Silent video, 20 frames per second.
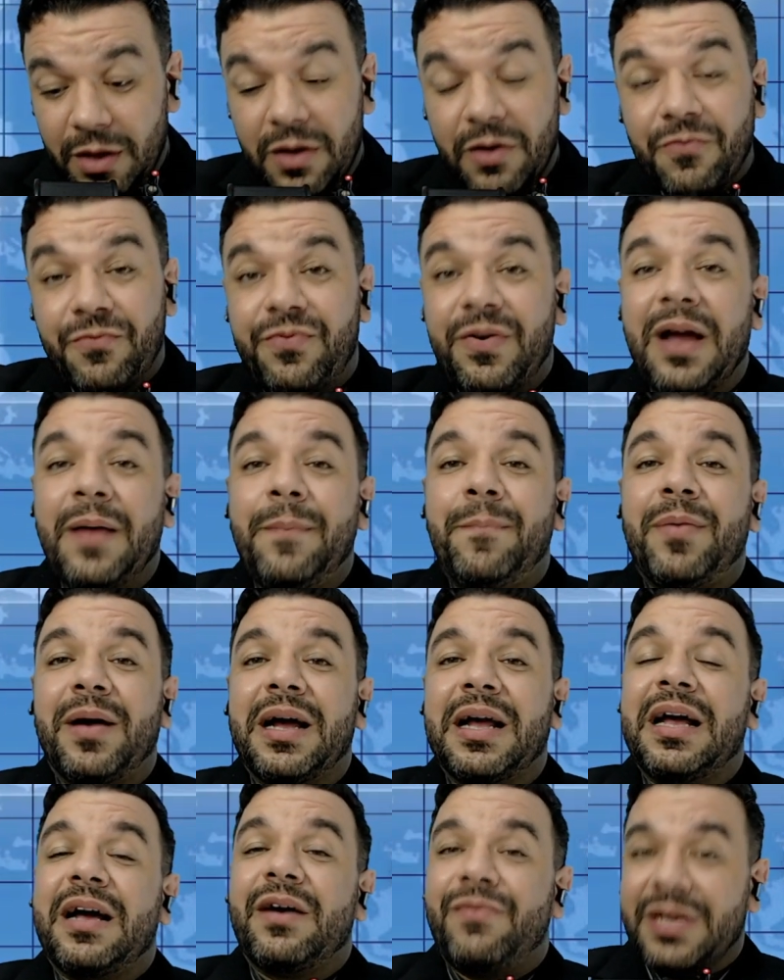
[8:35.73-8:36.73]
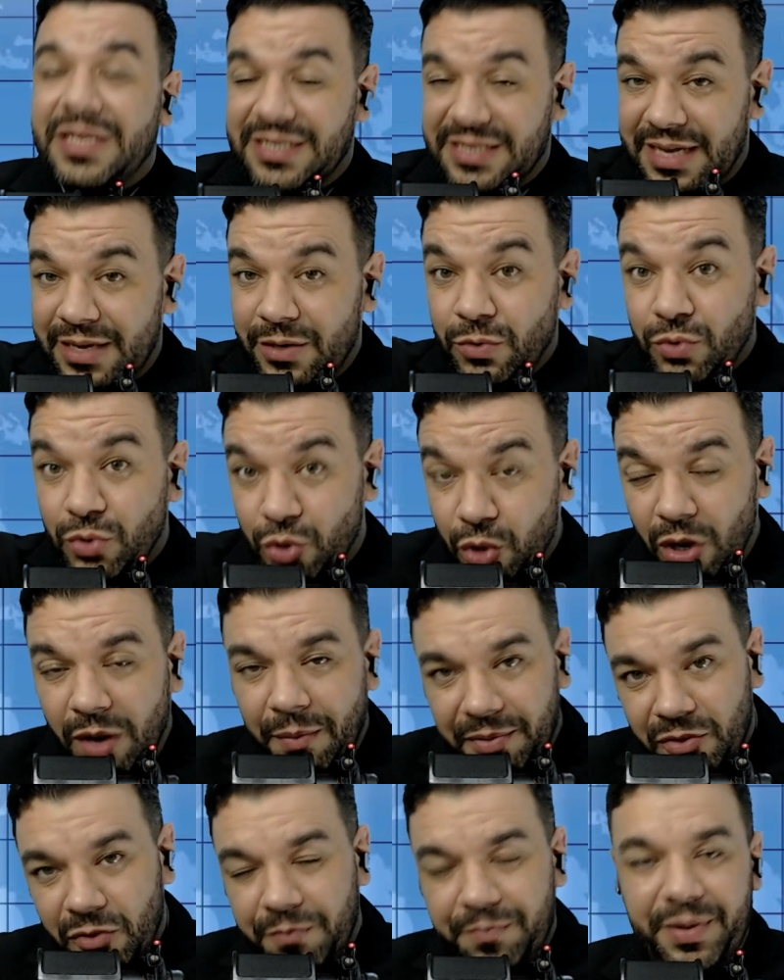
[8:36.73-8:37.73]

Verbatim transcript: Vai pagar, vai sair o dobro do